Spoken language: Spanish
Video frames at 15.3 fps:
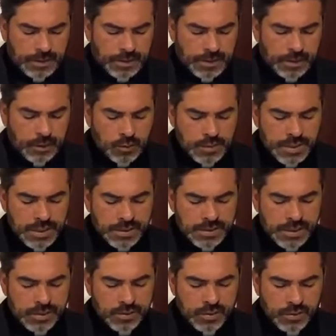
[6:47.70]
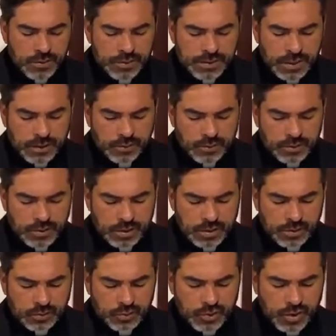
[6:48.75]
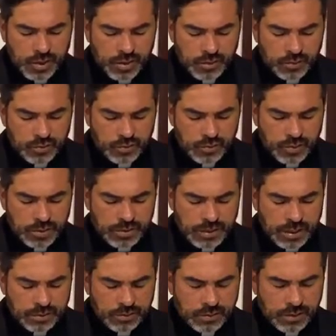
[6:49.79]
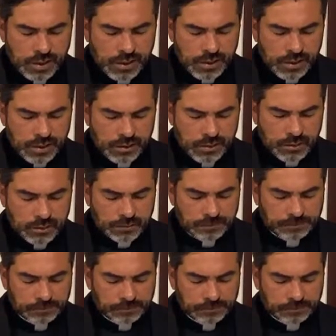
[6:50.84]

Ilumina, Señor, nuestra noche y concédenos un descanso tranquilo.